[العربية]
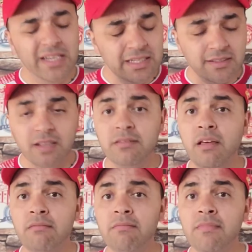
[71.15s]

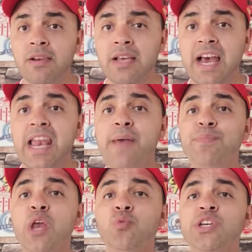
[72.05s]
تنظن على ان
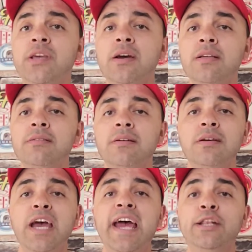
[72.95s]
الوداد
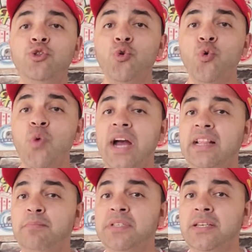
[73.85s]
عنده واحد
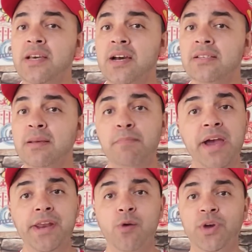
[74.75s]
الامتياز
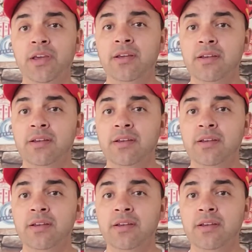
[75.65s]
معنوي